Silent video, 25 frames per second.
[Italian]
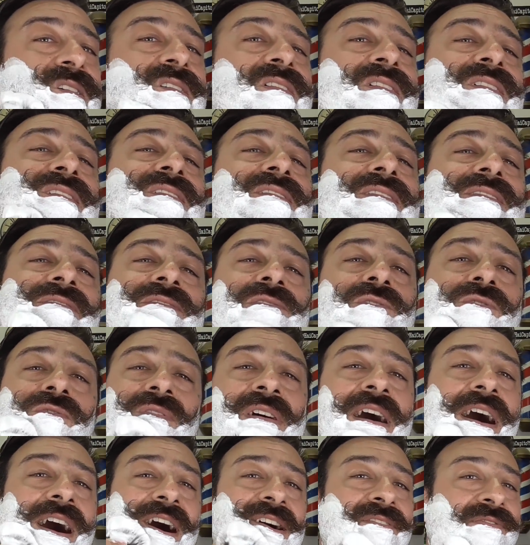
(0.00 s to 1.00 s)
e lo
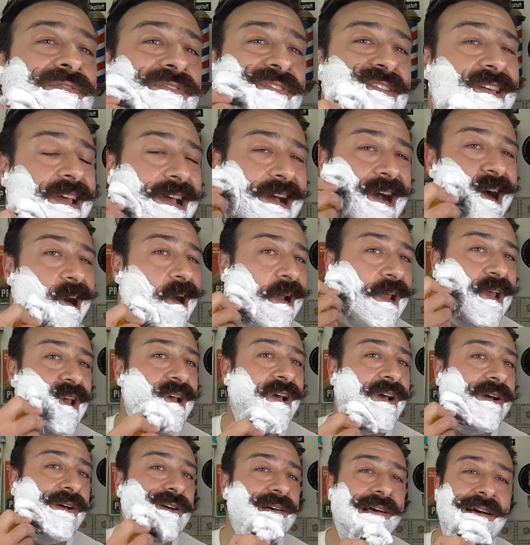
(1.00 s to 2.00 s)
va a
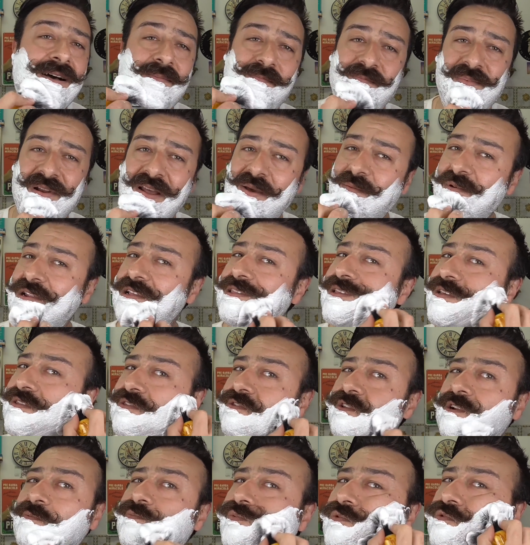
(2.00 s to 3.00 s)
ficcare a premere
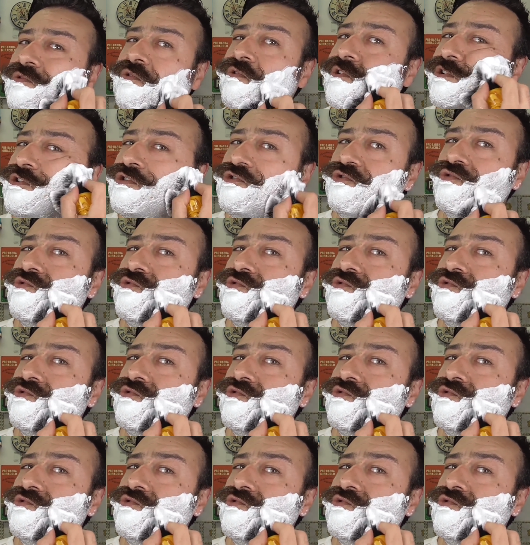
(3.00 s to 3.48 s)
dentro appunto una